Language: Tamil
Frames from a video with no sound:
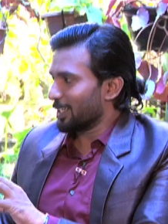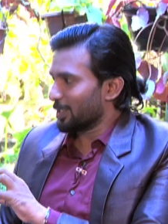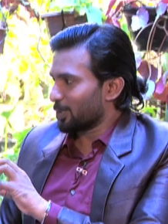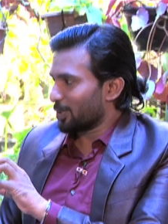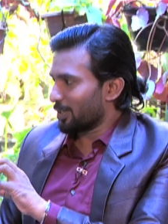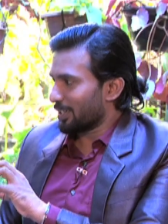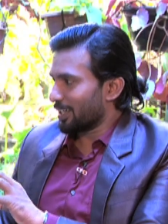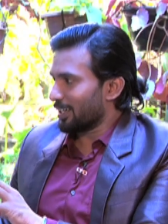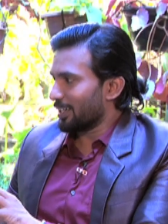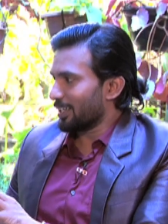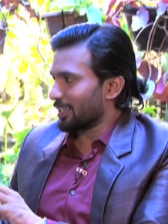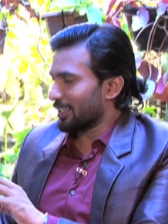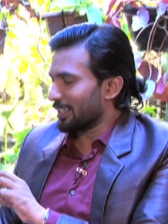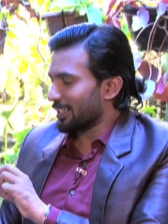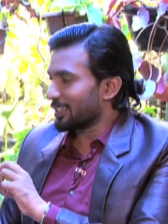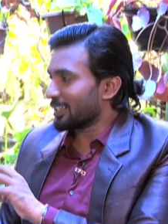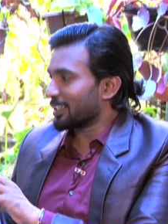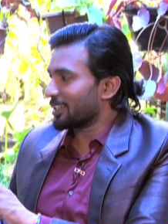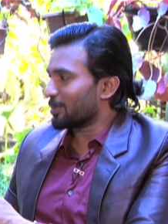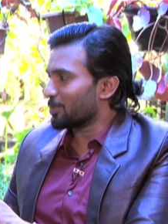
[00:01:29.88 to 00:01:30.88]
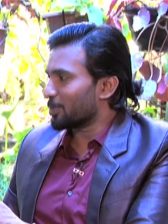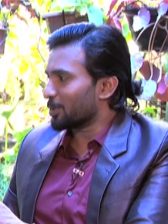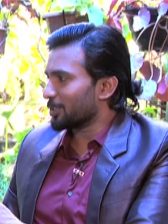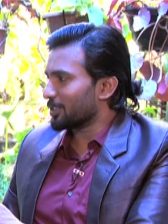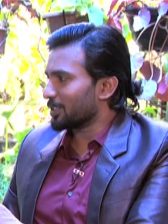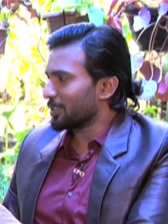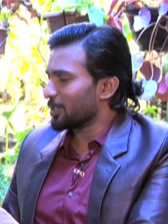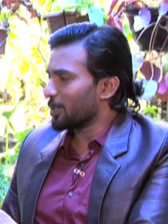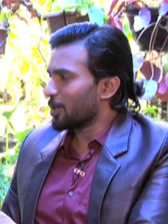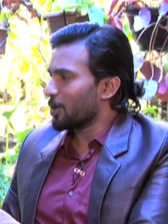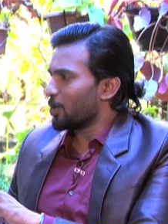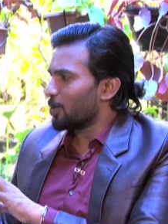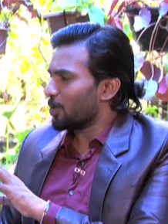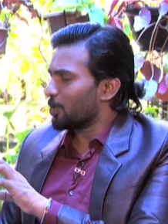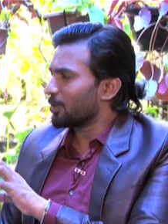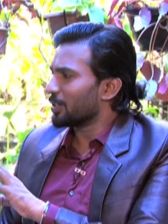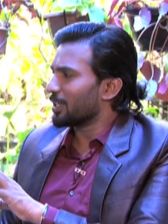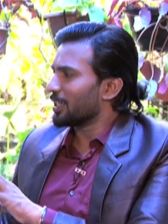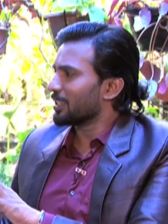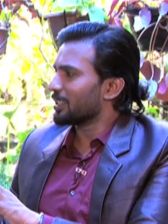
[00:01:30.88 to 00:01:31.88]
எழுத்துலகில் நீங்கள் இருக்கின்ற பொழுது
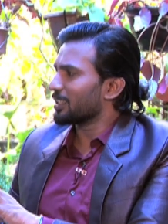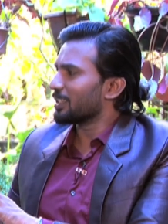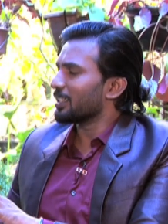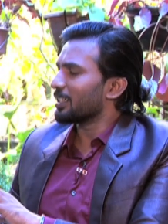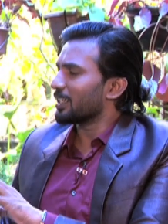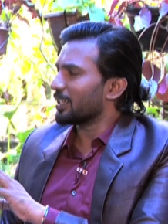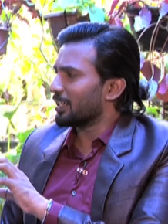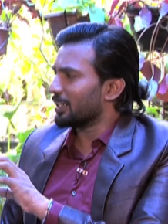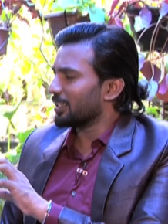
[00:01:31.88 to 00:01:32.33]
உங்களுக்கு